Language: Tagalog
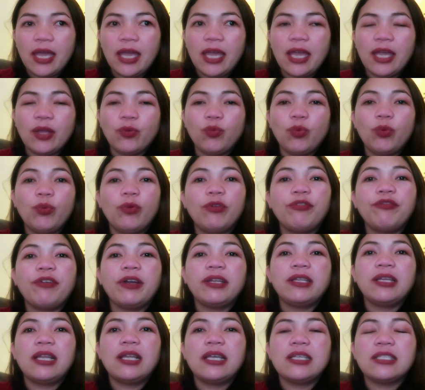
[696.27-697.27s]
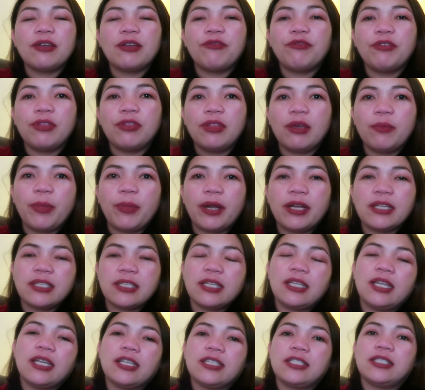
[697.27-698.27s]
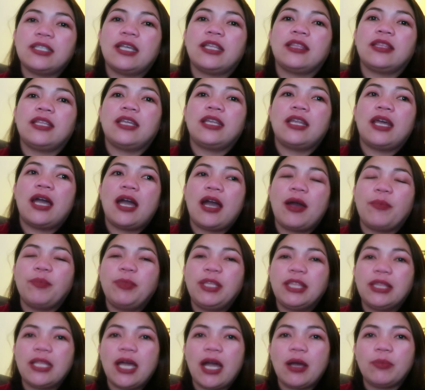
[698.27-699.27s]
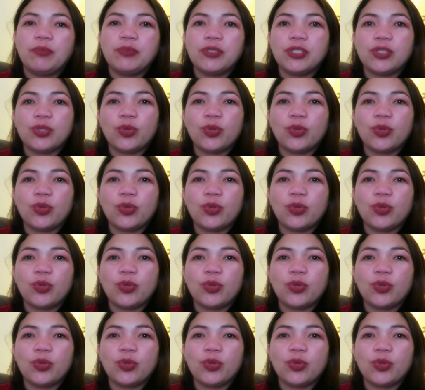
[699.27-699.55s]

And we will finalize everything para sa next natin na meetup.